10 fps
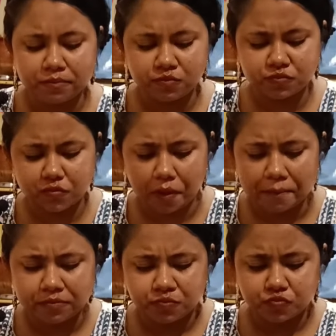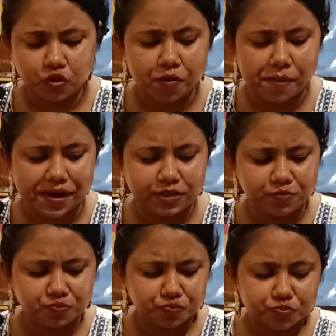হুম নট ব্যাড
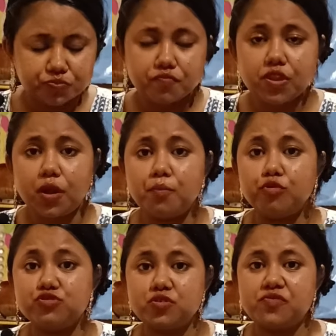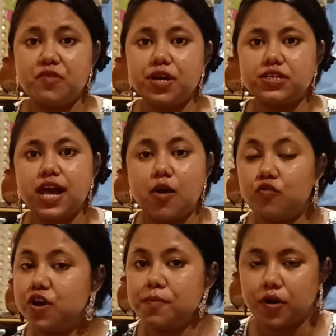পোস্তর ফ্লেভারটা
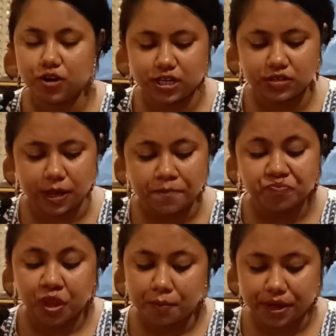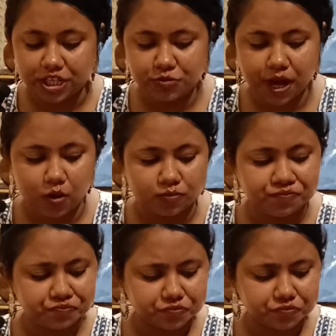ওভার পাওয়ারিং না বেশ ভালো